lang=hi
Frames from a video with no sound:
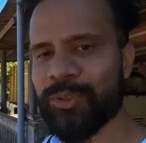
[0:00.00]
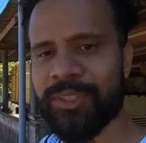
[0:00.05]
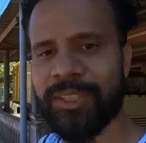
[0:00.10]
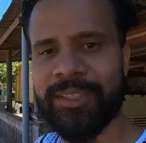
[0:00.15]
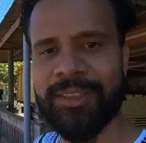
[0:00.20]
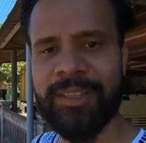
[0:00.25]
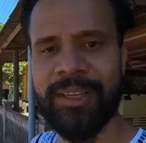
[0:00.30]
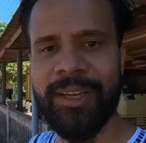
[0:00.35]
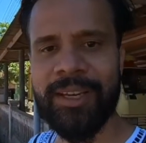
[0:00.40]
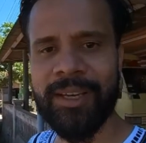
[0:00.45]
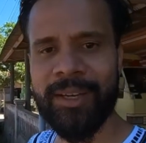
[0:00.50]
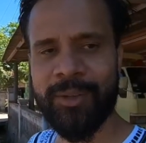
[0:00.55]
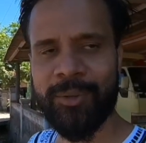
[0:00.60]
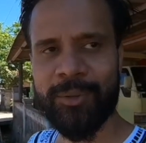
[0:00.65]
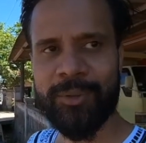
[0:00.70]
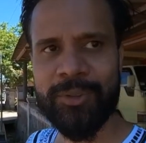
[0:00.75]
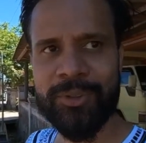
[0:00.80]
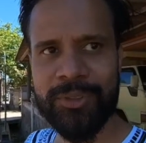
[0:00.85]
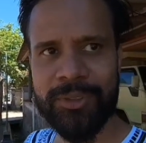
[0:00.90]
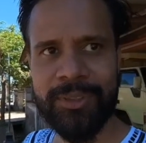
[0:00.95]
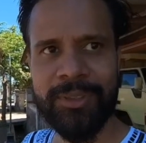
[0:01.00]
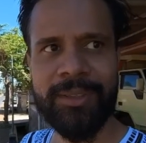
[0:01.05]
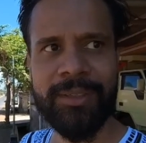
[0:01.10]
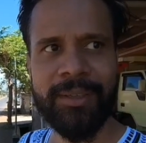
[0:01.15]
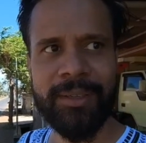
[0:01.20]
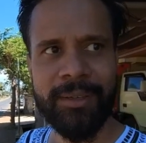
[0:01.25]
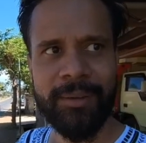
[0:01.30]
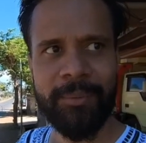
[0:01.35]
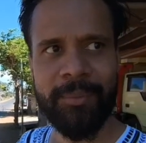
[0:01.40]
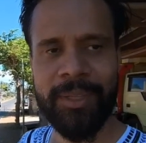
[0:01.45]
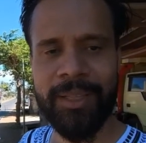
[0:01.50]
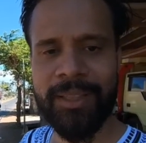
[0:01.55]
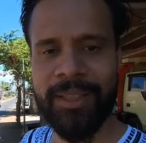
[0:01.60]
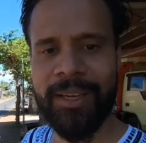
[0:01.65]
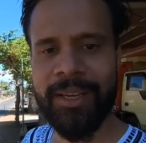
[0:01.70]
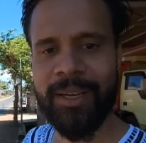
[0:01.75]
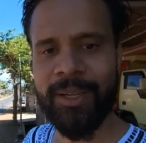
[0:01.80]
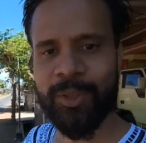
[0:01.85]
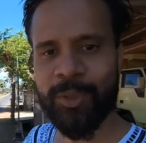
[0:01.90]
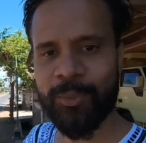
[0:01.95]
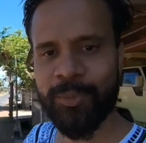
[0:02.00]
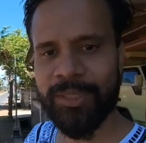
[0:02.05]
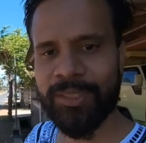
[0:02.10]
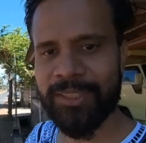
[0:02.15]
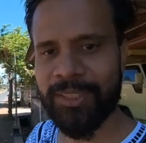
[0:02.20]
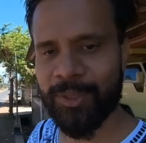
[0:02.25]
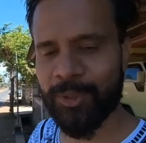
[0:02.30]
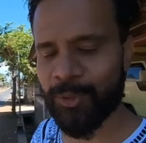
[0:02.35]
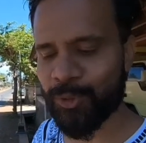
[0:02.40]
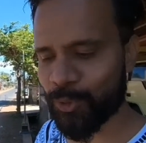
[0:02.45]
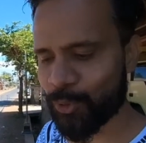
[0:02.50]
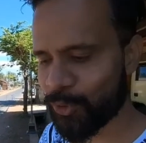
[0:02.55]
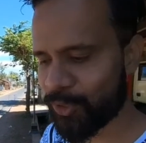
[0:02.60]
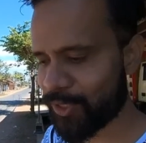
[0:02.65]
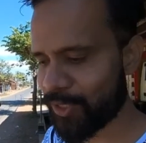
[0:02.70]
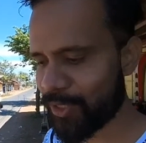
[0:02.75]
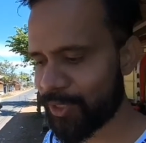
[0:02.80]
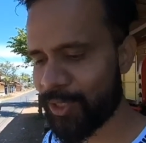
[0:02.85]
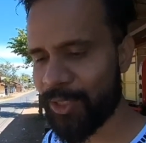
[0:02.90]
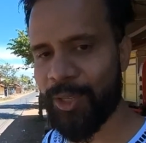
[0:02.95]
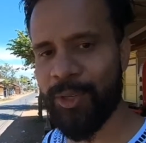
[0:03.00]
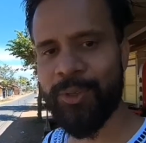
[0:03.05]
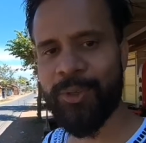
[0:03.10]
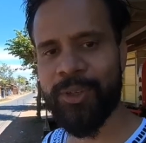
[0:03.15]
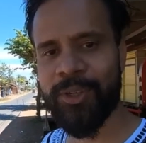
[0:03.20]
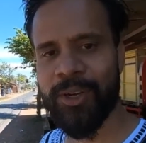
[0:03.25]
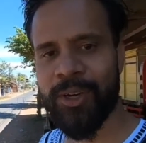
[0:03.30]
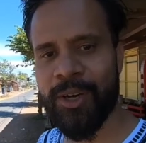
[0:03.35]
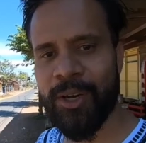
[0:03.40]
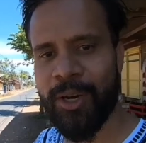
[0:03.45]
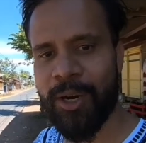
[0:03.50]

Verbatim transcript: कुछ दिखता है या कुछ मिलता है ना तो मैं ज़रूर शूट करता हूँ